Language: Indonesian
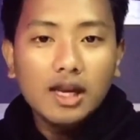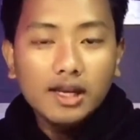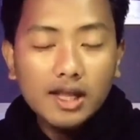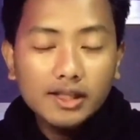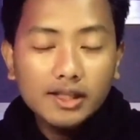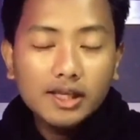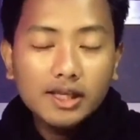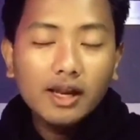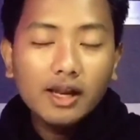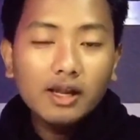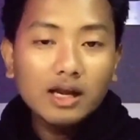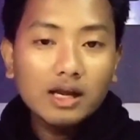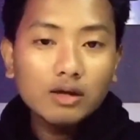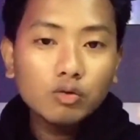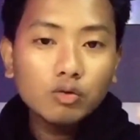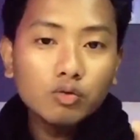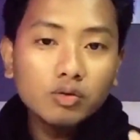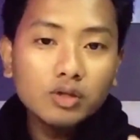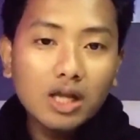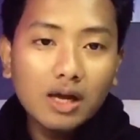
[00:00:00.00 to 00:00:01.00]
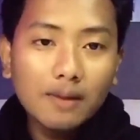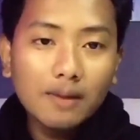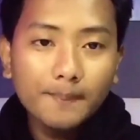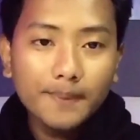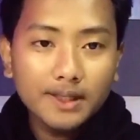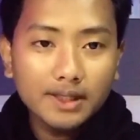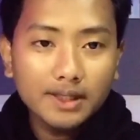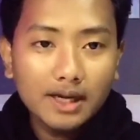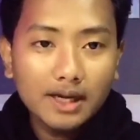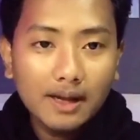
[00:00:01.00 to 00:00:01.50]
Nah, jadi aku udah
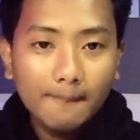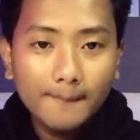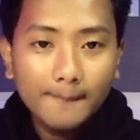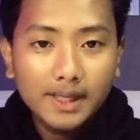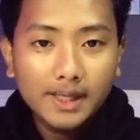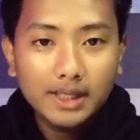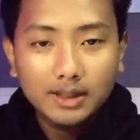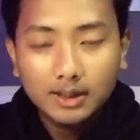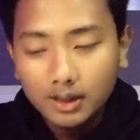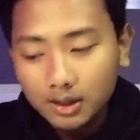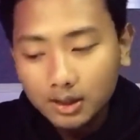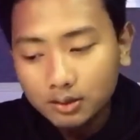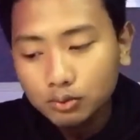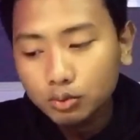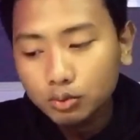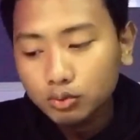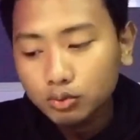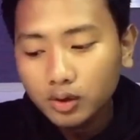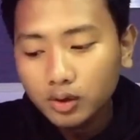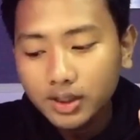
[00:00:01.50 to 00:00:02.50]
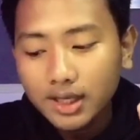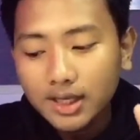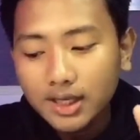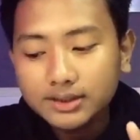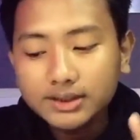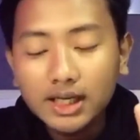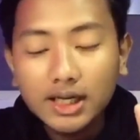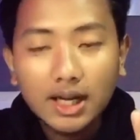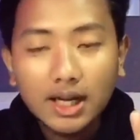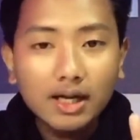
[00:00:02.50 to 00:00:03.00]
pernah bikin tutorial
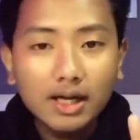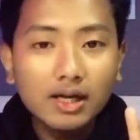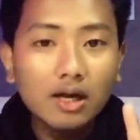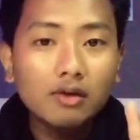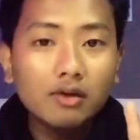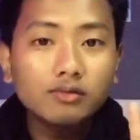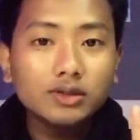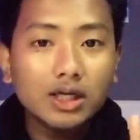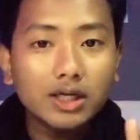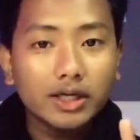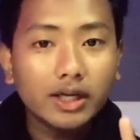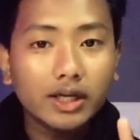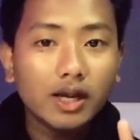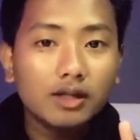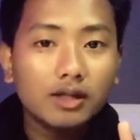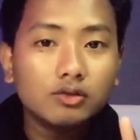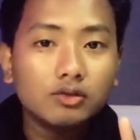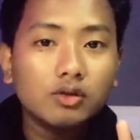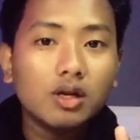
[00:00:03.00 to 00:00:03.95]
cara daftar kreator